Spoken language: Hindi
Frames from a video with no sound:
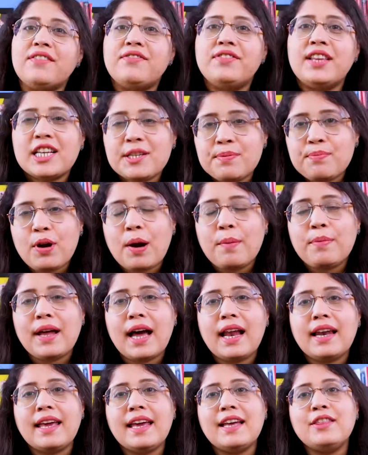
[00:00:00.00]
सिर्फ दस प्रॉम
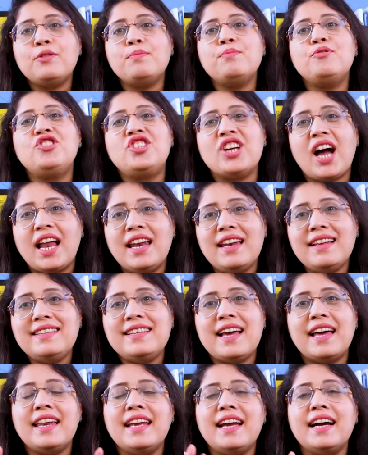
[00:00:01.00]
डाल के तुम
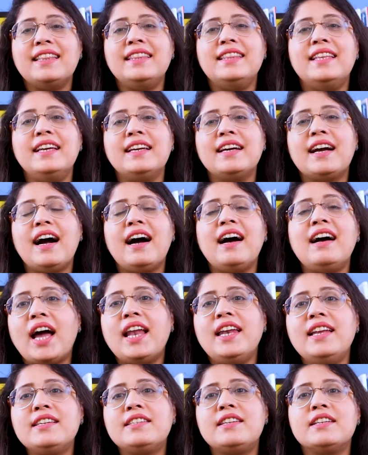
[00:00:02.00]
चालीस यानी का दिन का
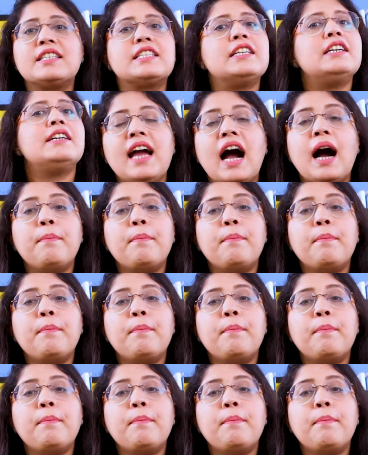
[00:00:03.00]
चालीस डिजिटल